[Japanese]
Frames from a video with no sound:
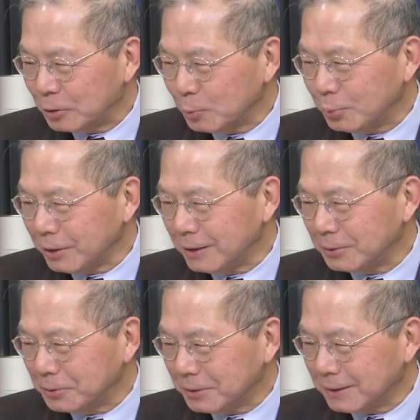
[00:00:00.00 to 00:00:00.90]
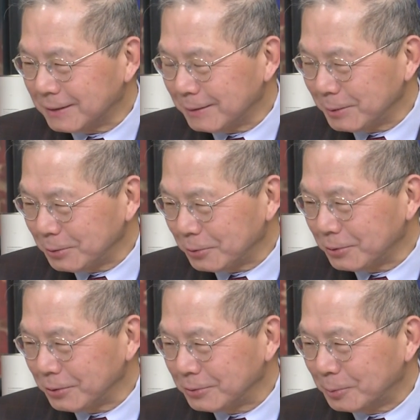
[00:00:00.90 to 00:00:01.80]
トップに入れるのはあまり快く
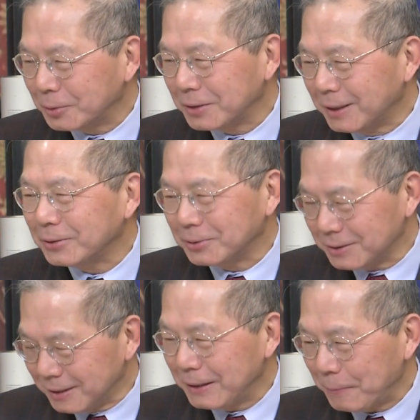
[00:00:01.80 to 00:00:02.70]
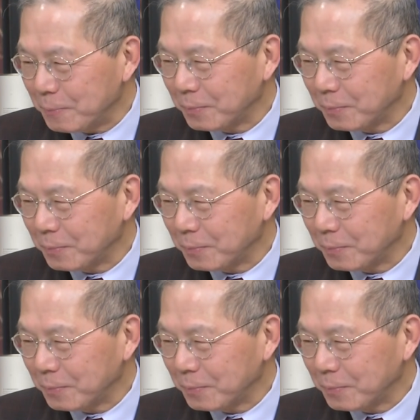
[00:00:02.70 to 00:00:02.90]
思ってないようですね。